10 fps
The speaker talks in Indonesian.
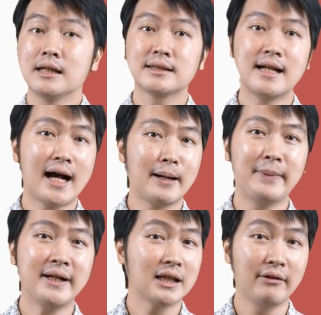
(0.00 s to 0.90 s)
Sedangkan
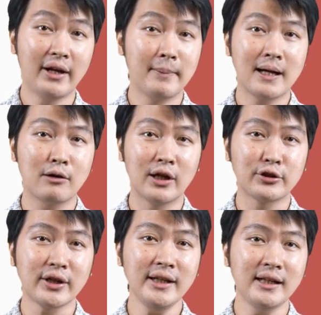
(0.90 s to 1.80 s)
pada TVM
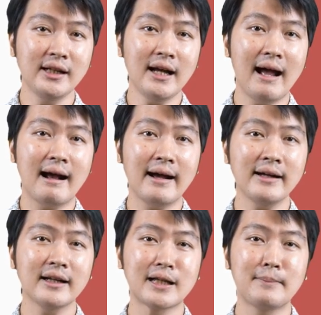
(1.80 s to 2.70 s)
kalkulator ini, angka
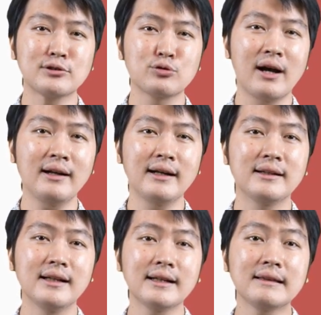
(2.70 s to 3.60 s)
yang kita masukkan
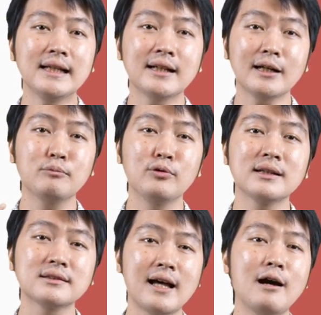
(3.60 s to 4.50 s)
adalah tingkat
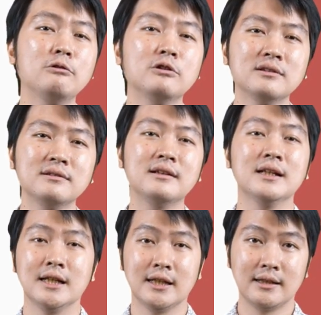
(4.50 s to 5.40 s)
bunga setahun.
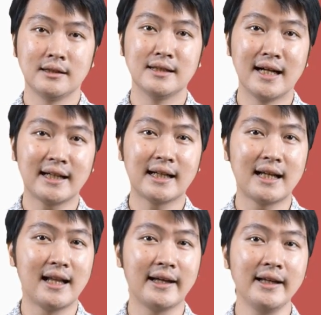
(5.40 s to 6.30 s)
Dengan
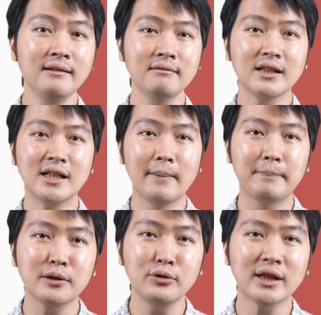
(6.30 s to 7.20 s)
kata lain,
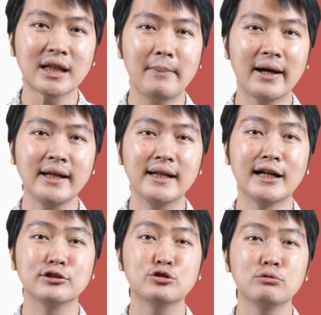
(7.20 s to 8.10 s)
tidak perlu kita bagi
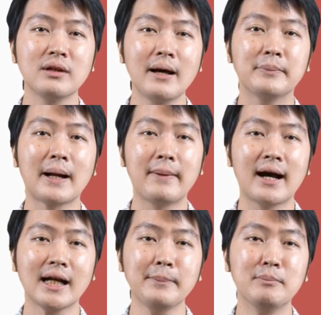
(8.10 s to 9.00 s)
dengan jumlah berapa
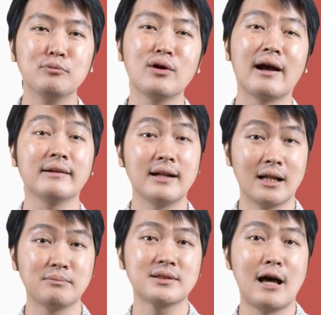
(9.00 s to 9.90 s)
kali pembungaan
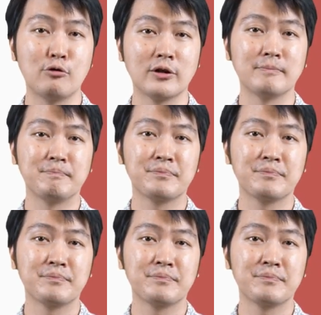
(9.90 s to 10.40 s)
dalam setahun.